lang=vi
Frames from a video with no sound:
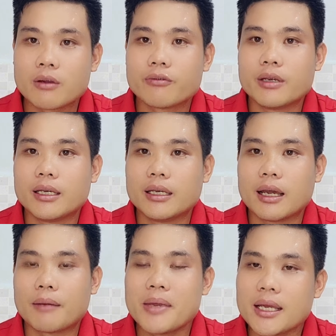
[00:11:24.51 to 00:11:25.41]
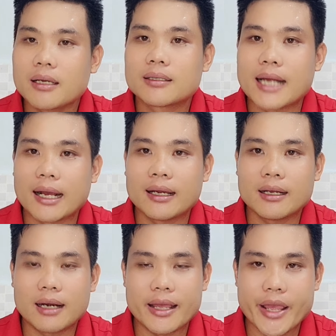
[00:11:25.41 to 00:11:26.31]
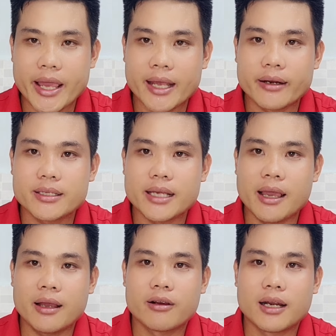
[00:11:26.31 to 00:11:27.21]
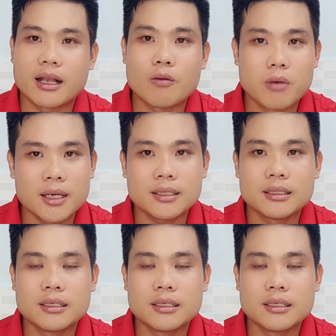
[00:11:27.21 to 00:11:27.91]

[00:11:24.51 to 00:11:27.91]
vì à, biết rằng là dê yeah, nó sẽ gọi là công kích